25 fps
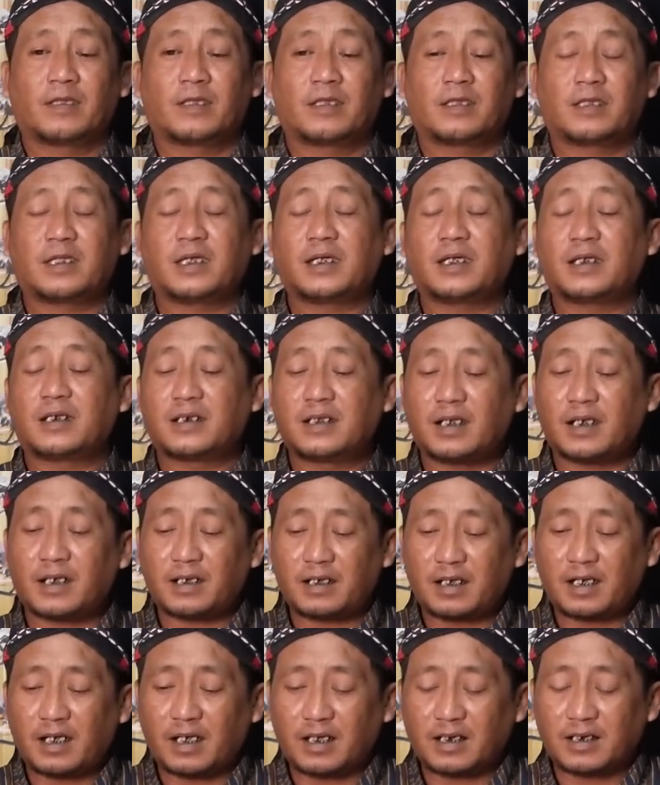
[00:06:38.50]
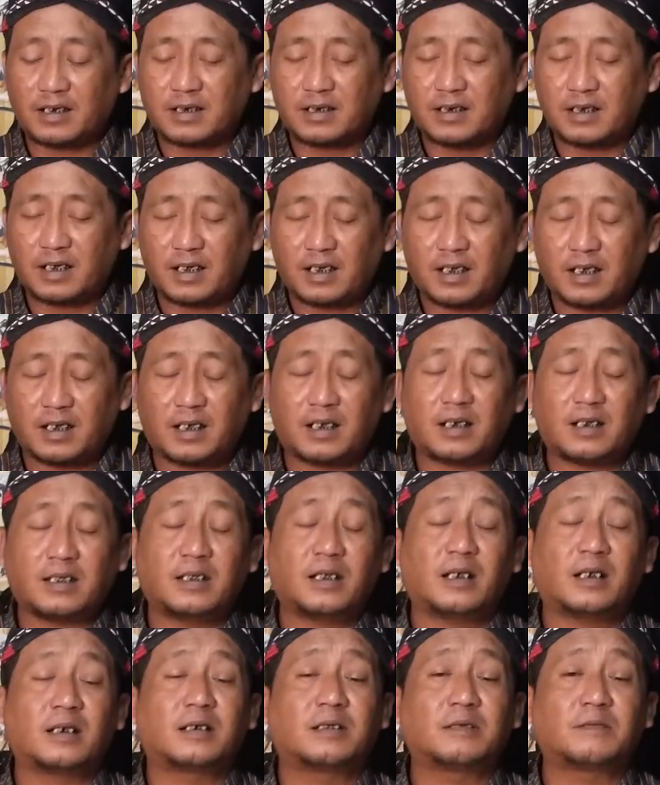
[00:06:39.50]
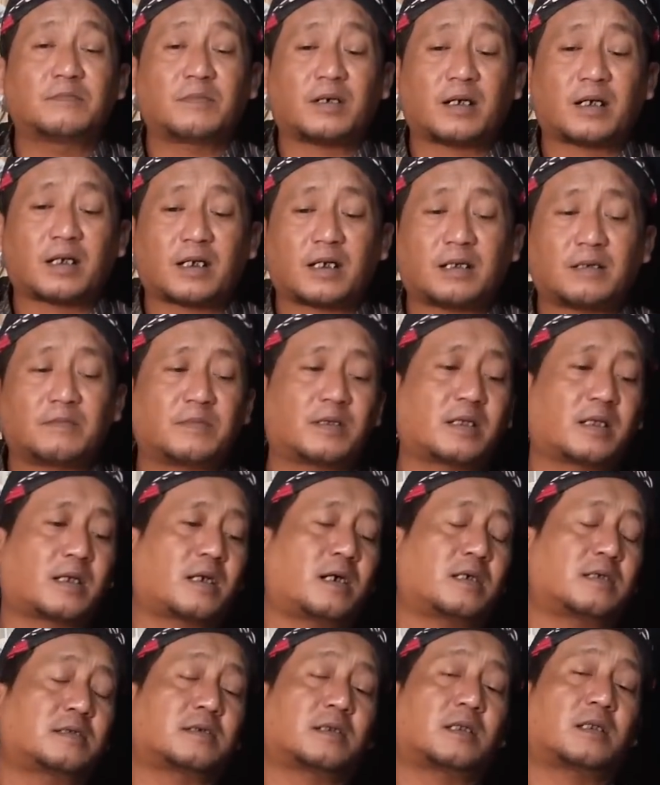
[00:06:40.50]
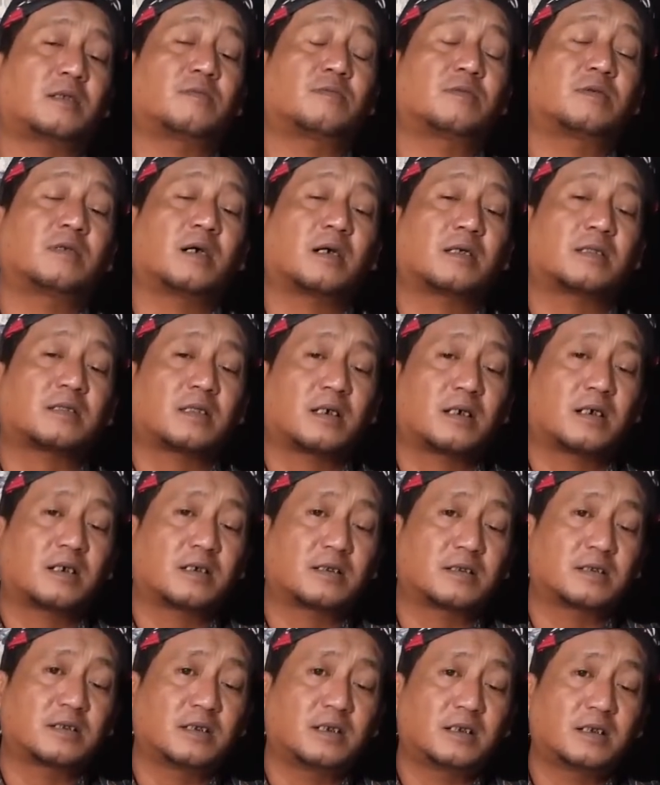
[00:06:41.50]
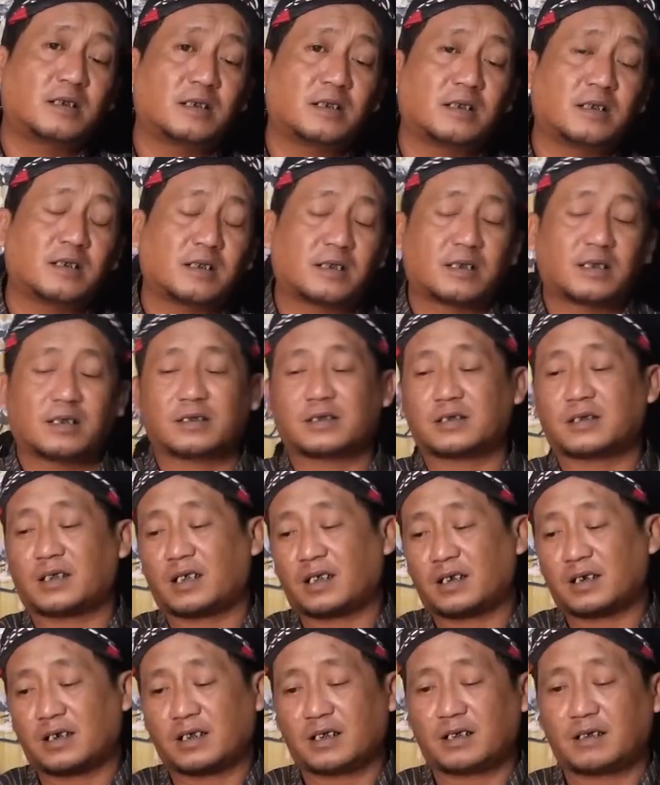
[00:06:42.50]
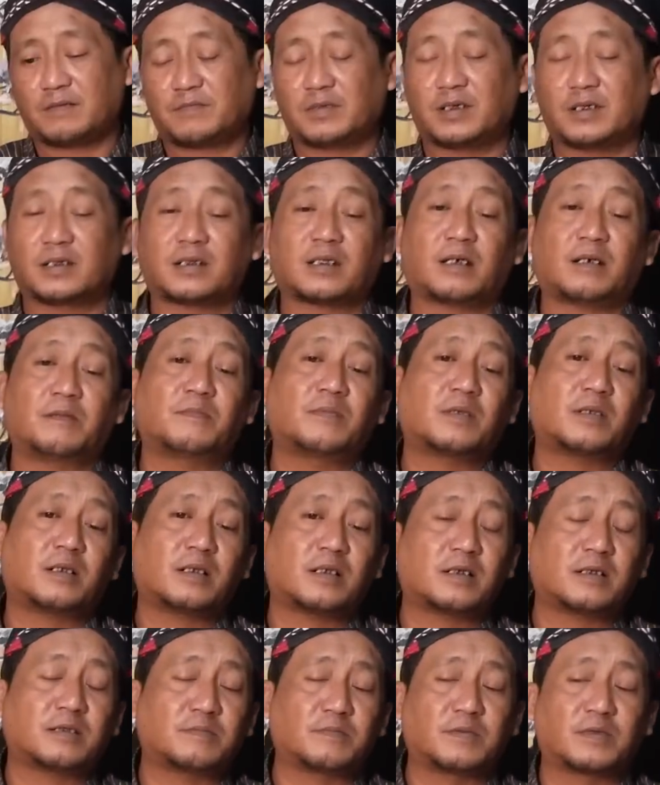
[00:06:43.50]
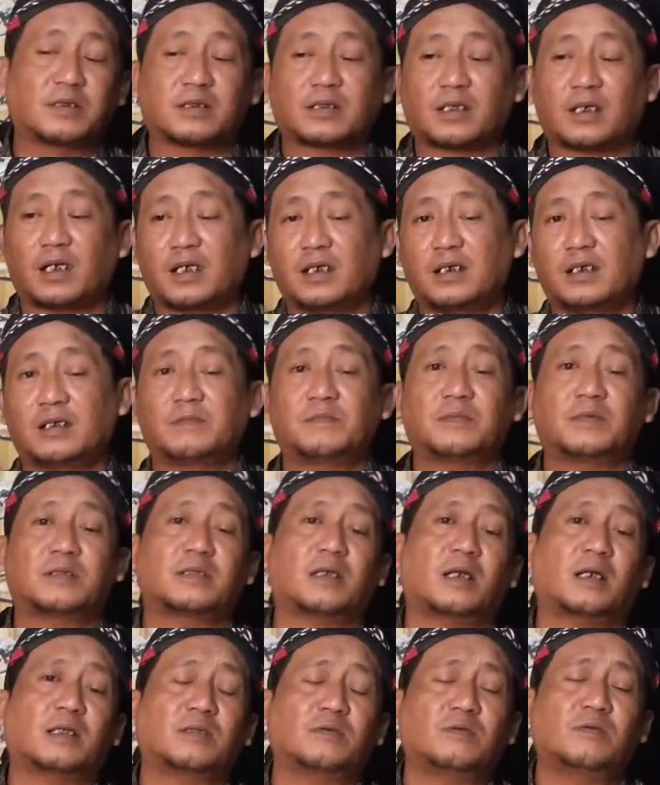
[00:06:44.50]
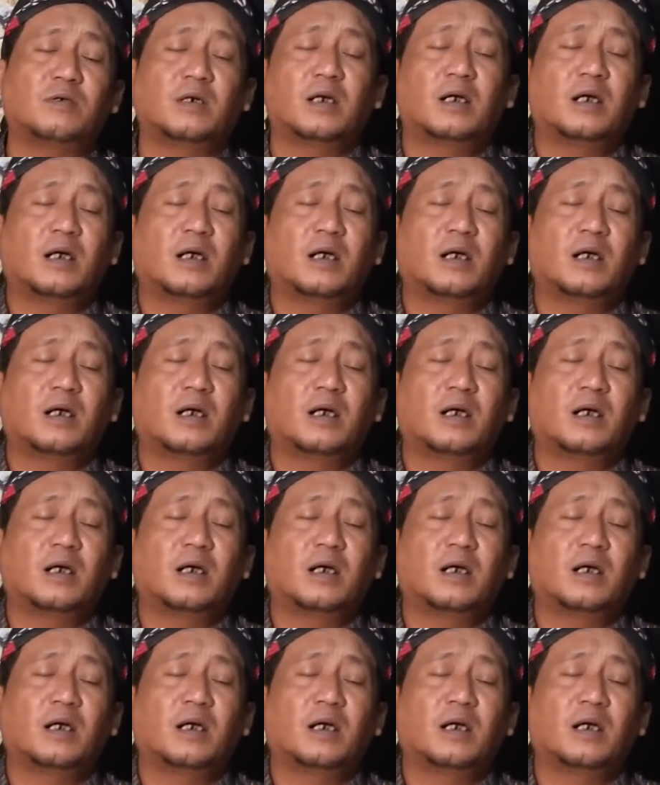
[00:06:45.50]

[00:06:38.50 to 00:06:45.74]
tidak ada hal yang dimakan mereka selalu datang ke sini ke sana minta beras minta ini minta itu